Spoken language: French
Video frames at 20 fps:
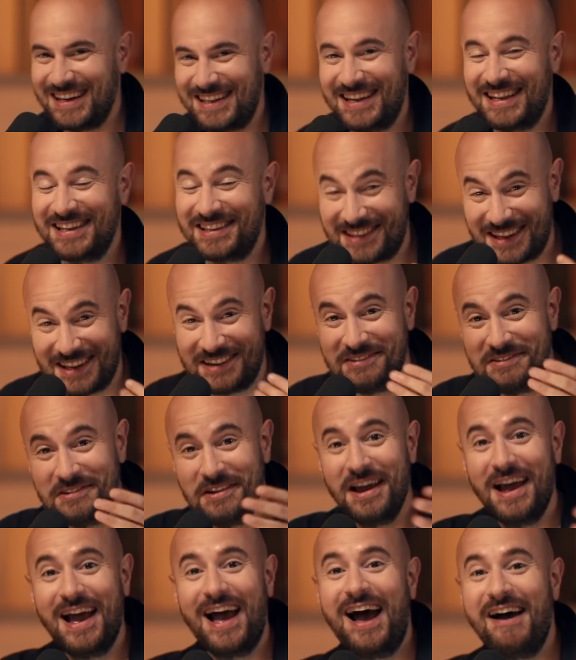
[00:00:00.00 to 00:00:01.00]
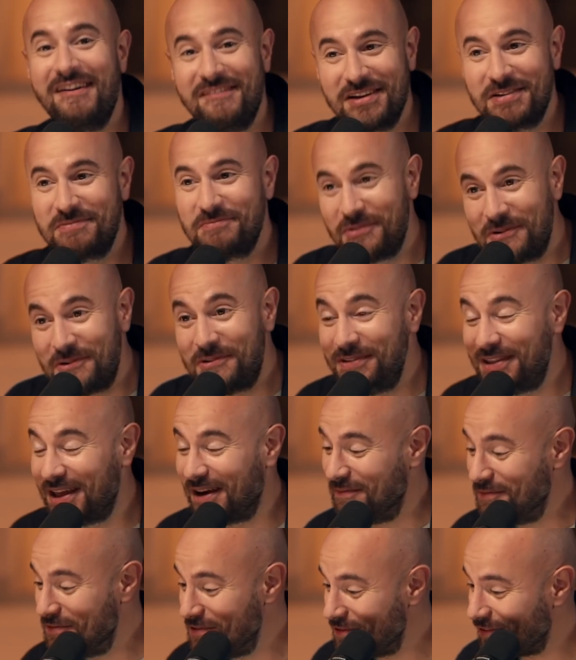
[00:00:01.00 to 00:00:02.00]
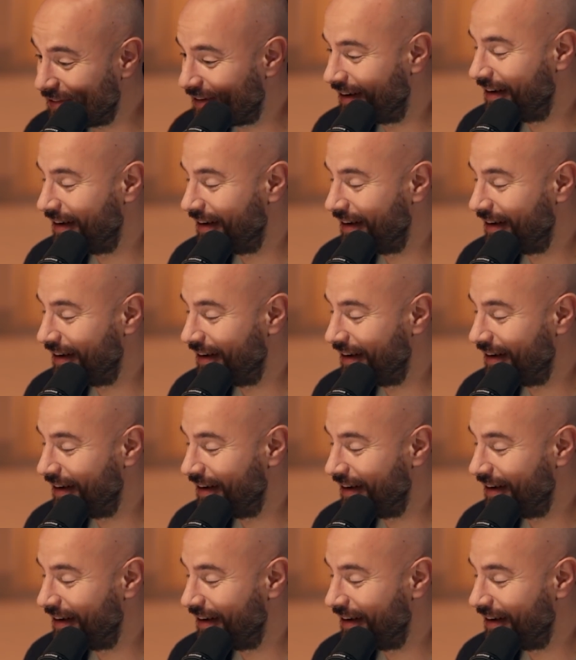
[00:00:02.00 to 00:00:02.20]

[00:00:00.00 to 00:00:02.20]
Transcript: Je la salue avec beaucoup d'amour.